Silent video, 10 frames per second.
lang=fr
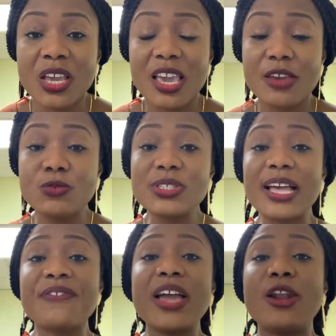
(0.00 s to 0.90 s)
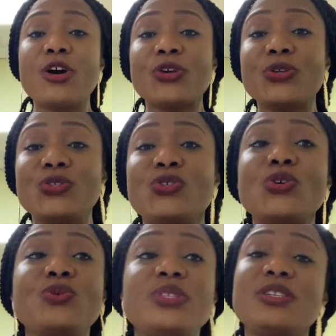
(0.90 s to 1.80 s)
Et vous savez, alors que Dieu
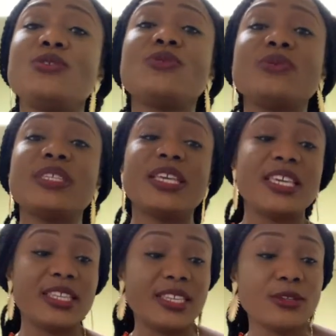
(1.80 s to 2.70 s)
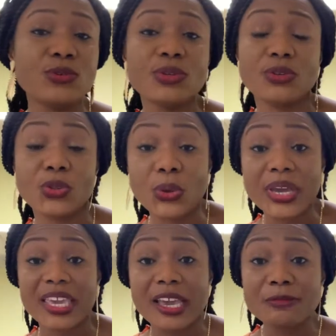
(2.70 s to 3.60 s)
nous dit ne nous inquiéter de
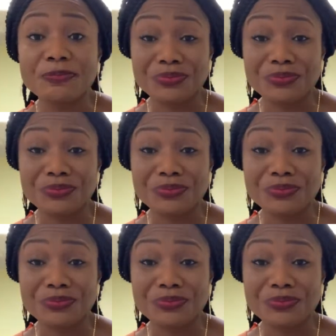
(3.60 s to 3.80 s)
rien,